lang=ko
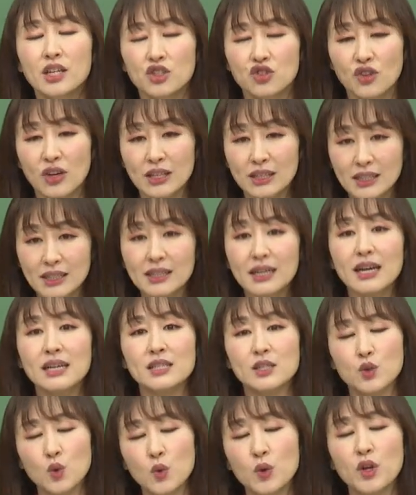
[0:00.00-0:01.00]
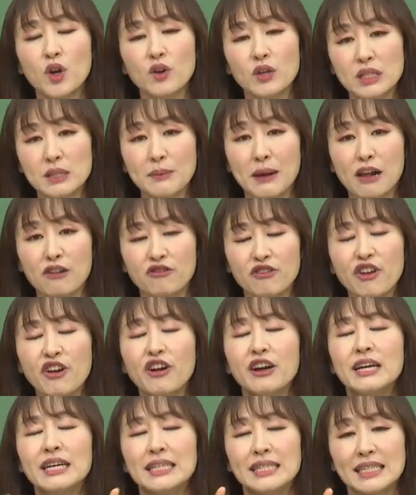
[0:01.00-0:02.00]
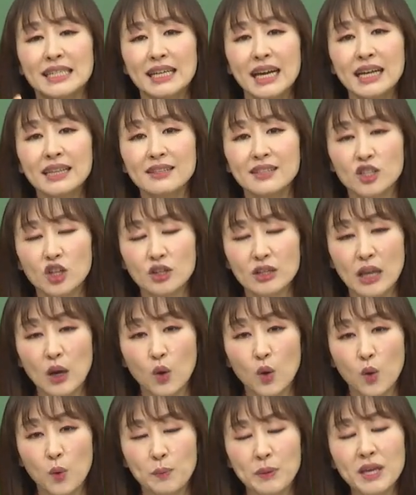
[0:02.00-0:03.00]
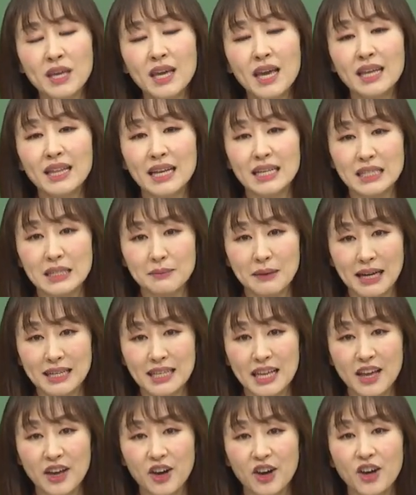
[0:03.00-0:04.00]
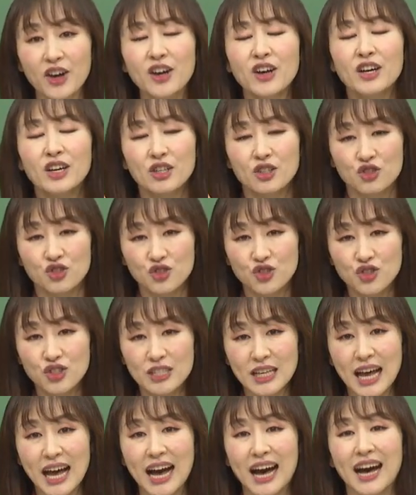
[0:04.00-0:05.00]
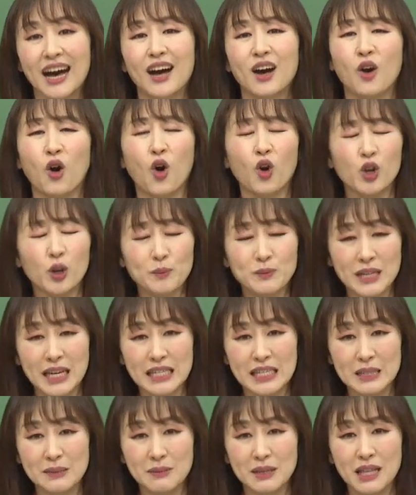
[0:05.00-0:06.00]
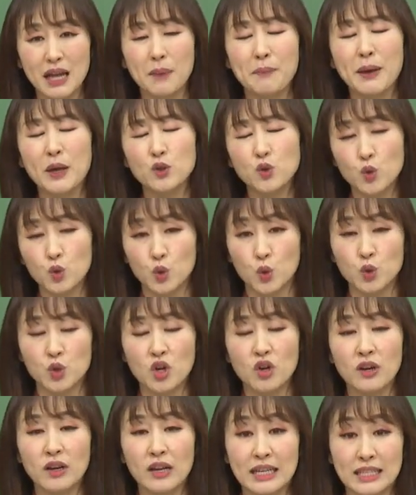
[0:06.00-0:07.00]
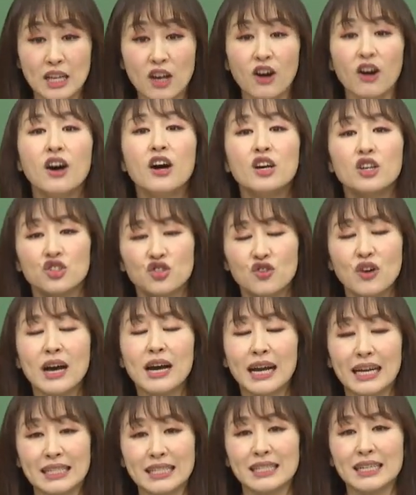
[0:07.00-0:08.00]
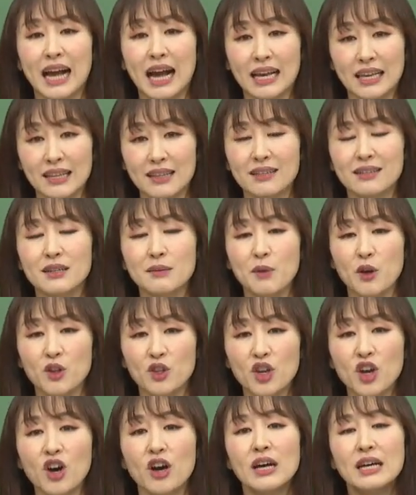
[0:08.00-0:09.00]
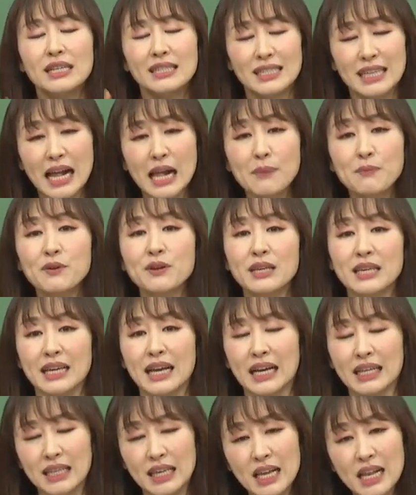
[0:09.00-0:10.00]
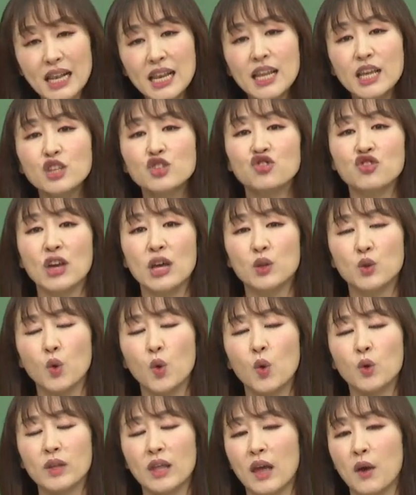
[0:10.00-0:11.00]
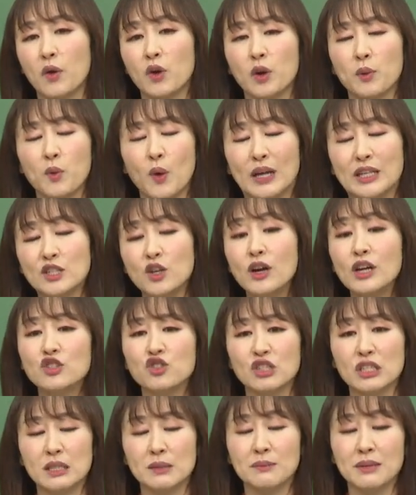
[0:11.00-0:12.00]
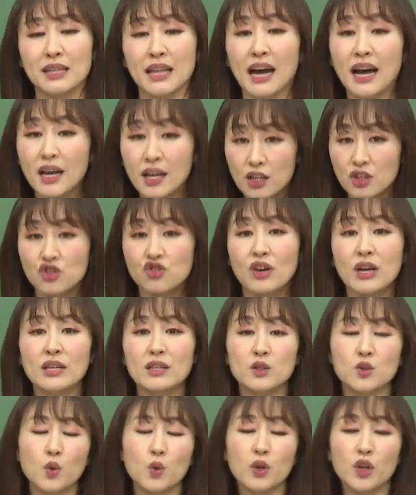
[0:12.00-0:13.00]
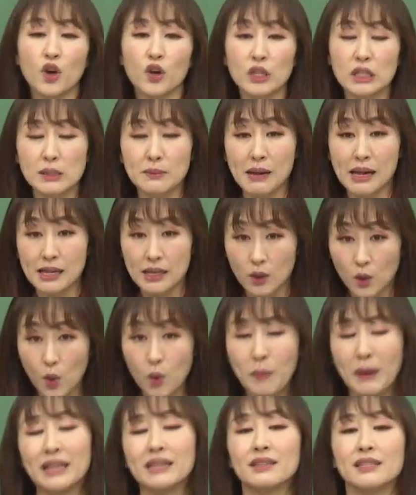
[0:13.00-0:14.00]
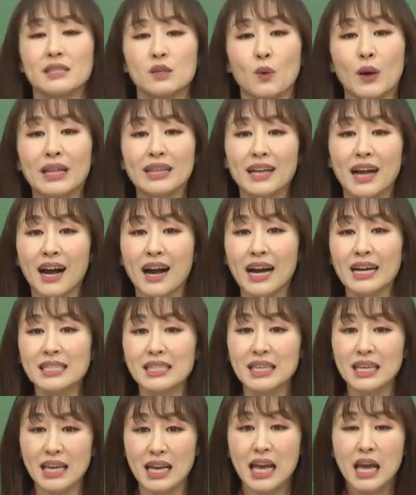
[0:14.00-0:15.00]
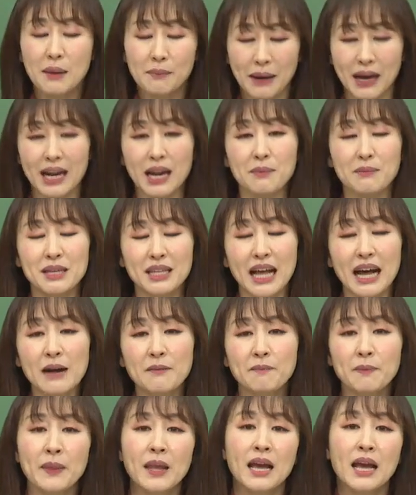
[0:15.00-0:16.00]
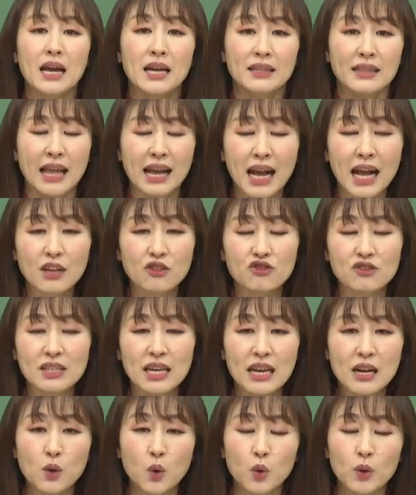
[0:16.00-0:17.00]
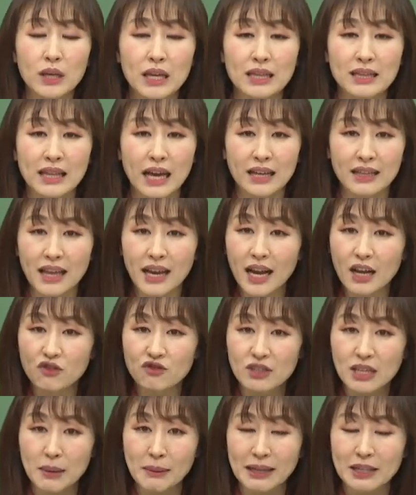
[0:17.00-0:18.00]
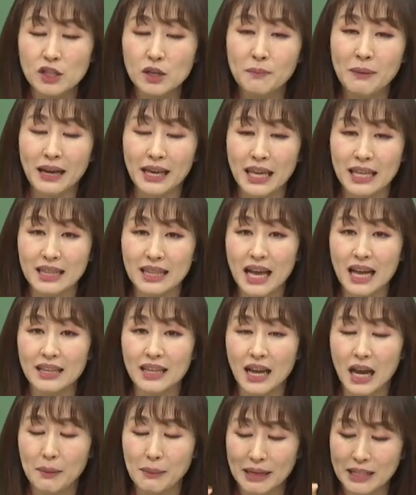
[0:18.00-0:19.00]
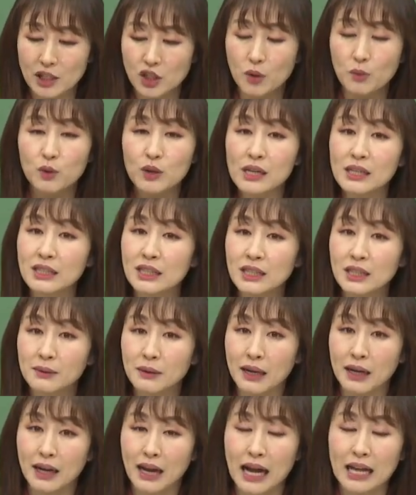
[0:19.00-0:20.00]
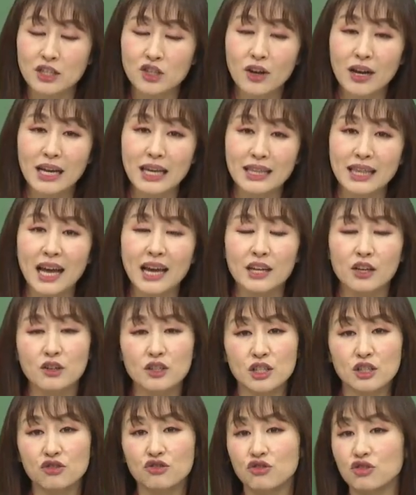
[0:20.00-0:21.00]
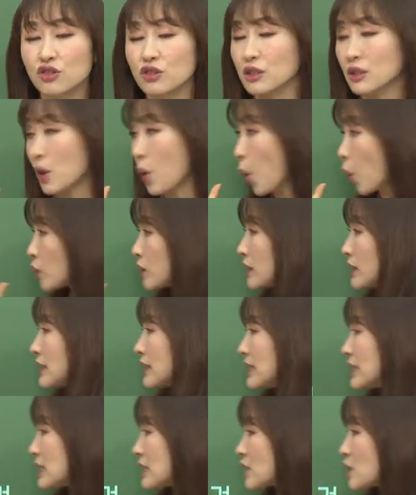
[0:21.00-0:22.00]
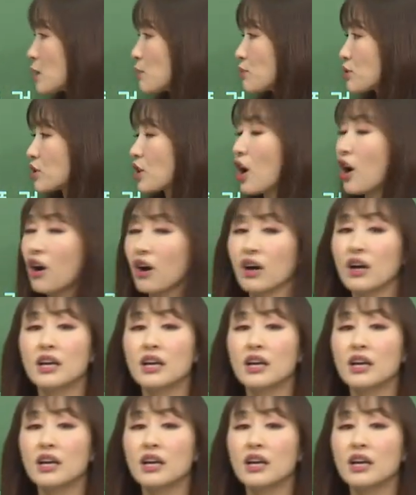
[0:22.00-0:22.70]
수완 끝까지 소홀히 여기지 말고요. 시간 늦었다고 핑계대지 마세요. 윤사 어렵지 않습니다. 배속 조절해서 수완 같이 강의 들으면요. 짧은 기간 1, 2주에도 네 여러분 완성할 수 있습니다. 수완 소홀히 여기지 말고 반드시 완강하시기 바랍니다. 내가 윤사를 고르겠다. 내가 윤사 만점 받겠다. 내가 만점으로 일등급 가져가겠다. 이런 친구들은 오늘 이 시점부터